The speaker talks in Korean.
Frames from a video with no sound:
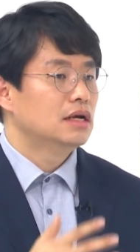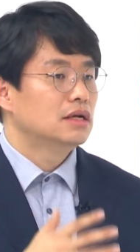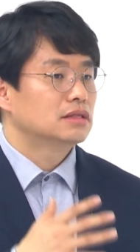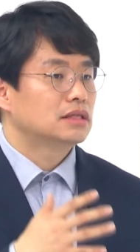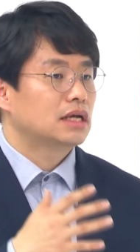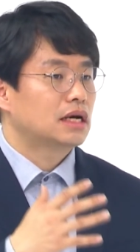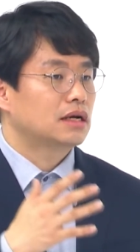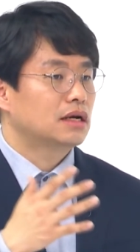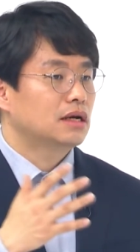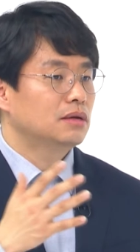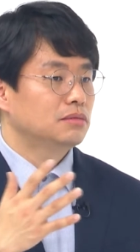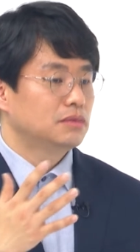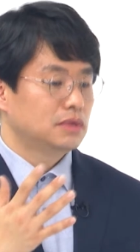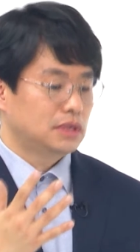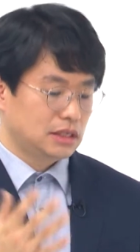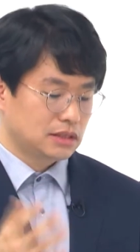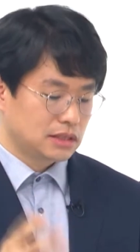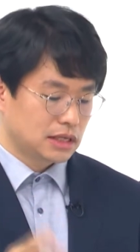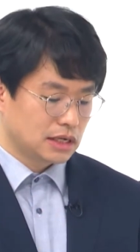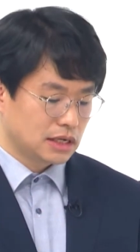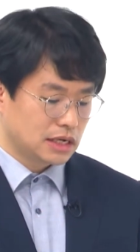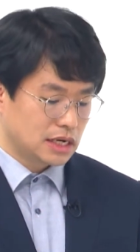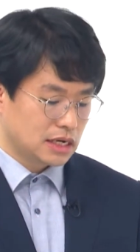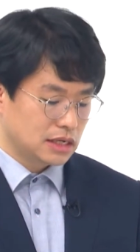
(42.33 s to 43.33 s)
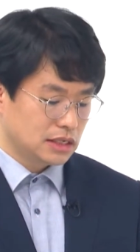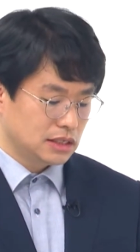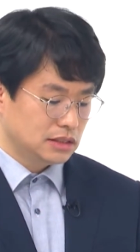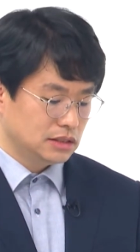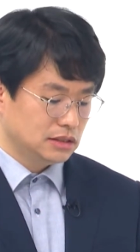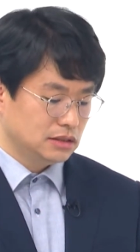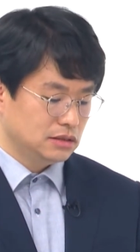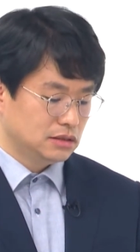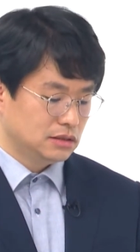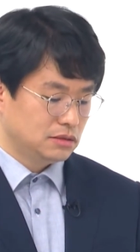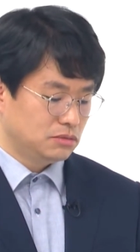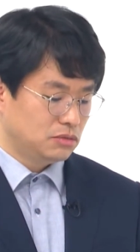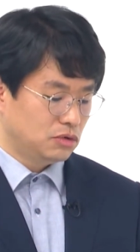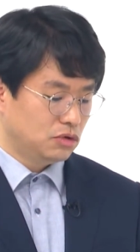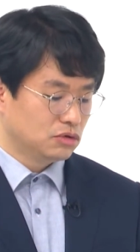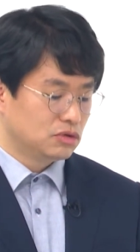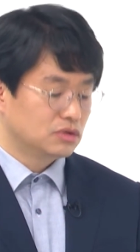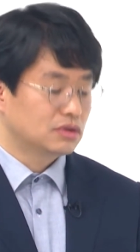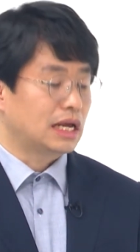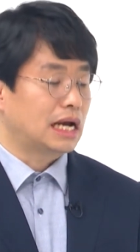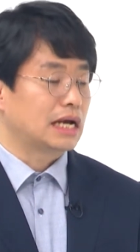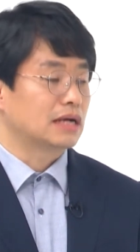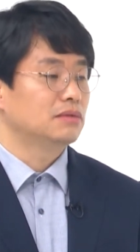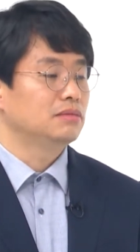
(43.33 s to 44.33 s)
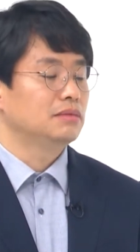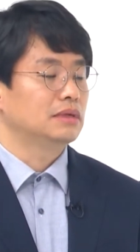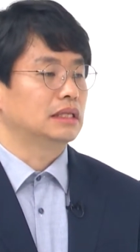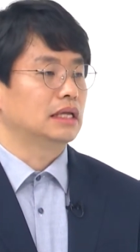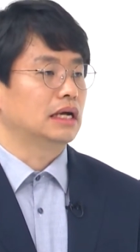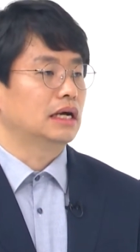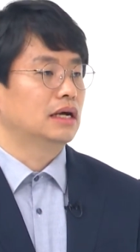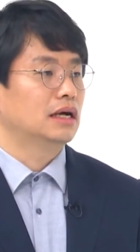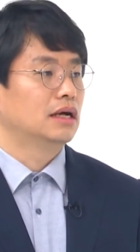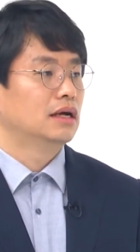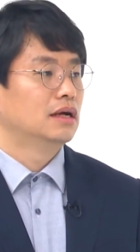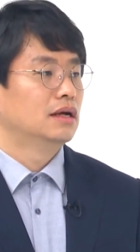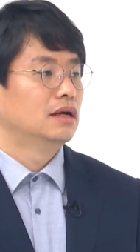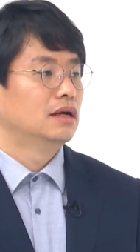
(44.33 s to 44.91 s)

사람들의 생각은 모두 다릅니다.